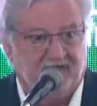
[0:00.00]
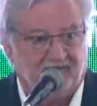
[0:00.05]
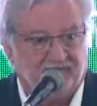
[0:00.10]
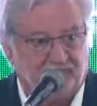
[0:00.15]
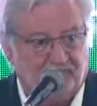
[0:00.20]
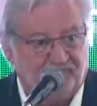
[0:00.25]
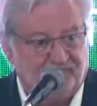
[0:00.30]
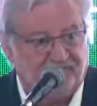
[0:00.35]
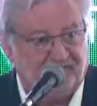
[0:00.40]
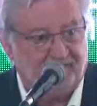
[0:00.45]
As
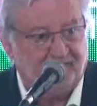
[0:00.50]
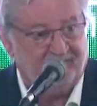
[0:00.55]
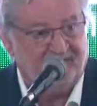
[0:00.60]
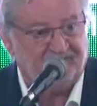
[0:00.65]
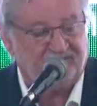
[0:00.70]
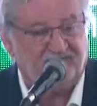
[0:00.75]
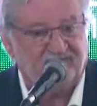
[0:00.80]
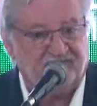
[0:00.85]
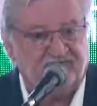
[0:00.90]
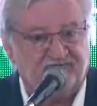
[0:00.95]

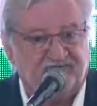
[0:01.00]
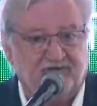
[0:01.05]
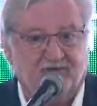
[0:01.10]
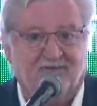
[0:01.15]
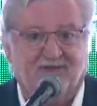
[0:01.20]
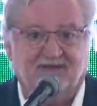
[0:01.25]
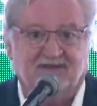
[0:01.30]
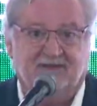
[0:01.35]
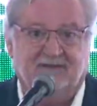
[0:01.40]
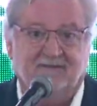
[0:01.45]
consequências
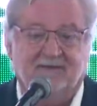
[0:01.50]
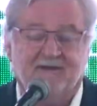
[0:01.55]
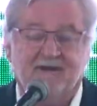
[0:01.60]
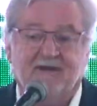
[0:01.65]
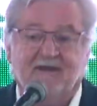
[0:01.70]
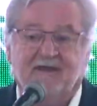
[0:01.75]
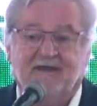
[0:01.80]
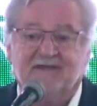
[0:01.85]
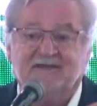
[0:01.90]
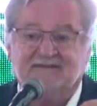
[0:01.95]
estão aí.
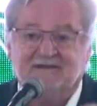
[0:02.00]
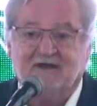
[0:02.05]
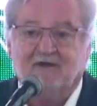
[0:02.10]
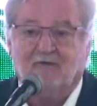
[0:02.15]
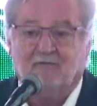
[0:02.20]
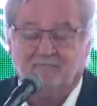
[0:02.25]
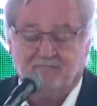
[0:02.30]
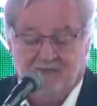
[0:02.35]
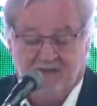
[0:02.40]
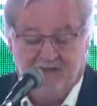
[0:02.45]

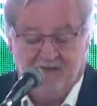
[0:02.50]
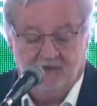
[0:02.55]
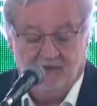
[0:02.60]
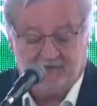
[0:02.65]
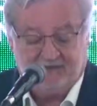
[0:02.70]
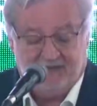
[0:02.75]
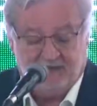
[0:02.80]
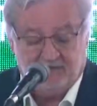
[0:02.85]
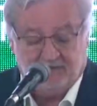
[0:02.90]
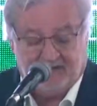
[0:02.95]
Então, eu
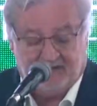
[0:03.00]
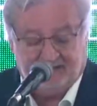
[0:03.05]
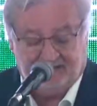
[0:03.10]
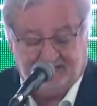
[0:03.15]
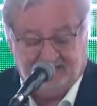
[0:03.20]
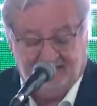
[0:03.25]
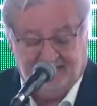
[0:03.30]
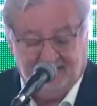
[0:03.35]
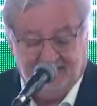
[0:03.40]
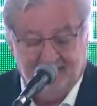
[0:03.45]
quero
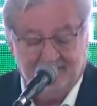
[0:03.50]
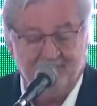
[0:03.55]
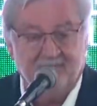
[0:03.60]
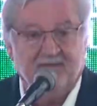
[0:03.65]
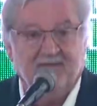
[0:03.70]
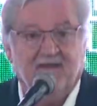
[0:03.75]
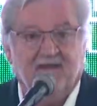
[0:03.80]
aqui,